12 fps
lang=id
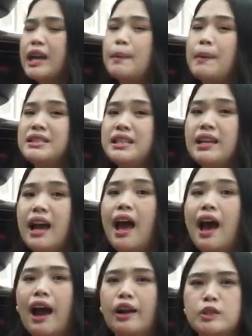yang pastinya
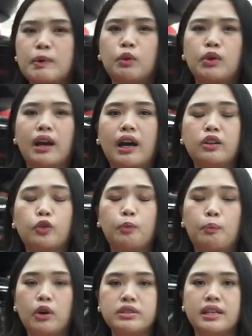harus menggunakan
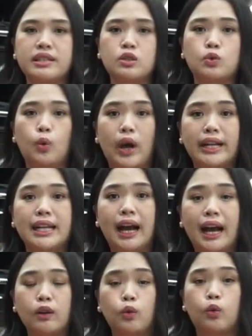roof box yang sesuai
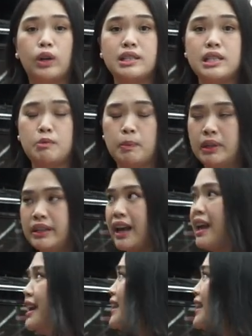dengan ukuran si mobilnya.